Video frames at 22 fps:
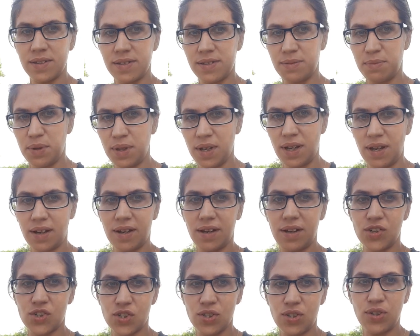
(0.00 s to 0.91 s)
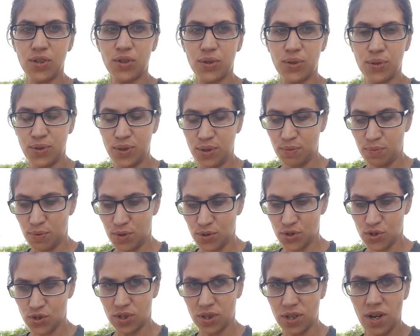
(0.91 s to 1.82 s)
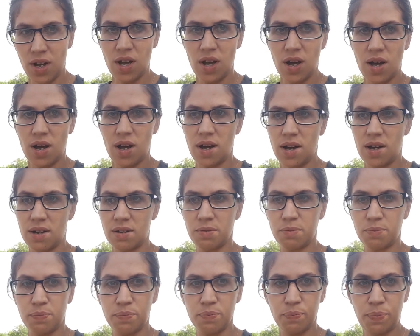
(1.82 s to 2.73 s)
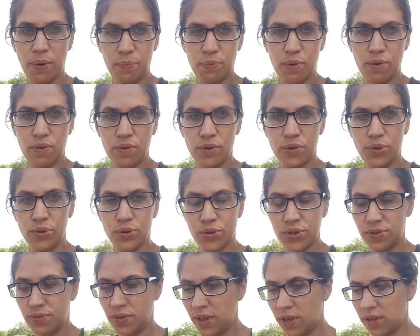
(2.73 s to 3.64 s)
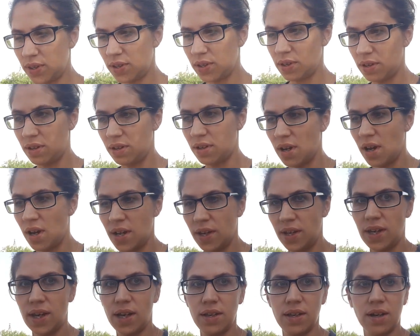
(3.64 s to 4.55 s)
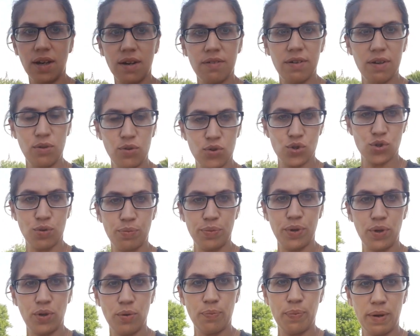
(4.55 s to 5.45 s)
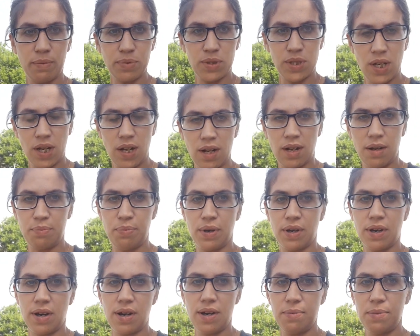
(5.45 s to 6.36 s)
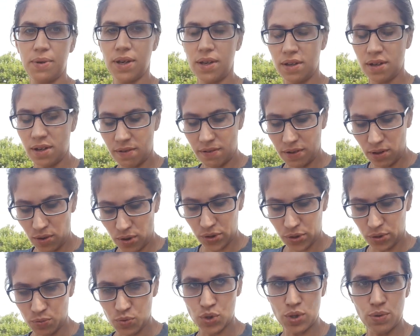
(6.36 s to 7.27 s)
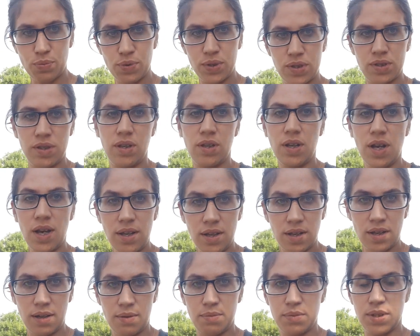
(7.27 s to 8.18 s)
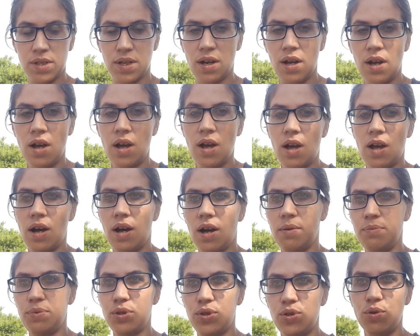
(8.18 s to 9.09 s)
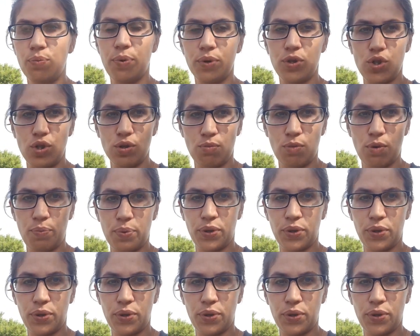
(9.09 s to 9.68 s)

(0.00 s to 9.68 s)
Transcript: За меня их решить никто не может. А по поводу Светы, я не говорю, что мы ее прям сильно опекаем, я не говорю о том, что мы с ней нянькаемся. Объясню почему.